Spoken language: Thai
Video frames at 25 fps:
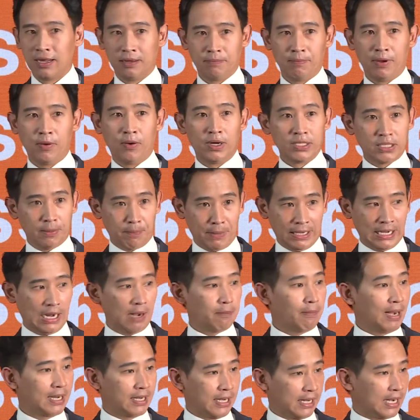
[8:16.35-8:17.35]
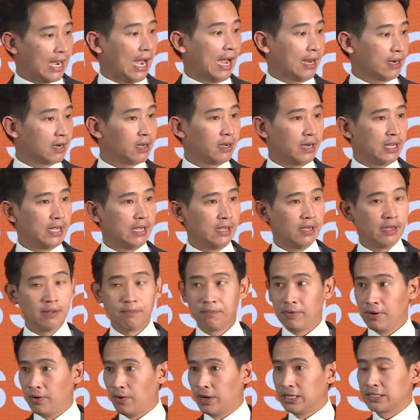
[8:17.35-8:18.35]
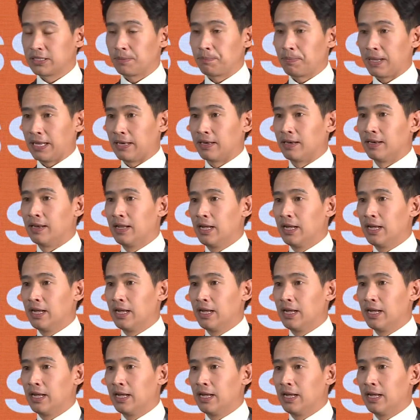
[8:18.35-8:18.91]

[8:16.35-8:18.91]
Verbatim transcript: ไม่ว่าจะเป็นกรรมาธิการก็ดีไม่ว่าจะเป็น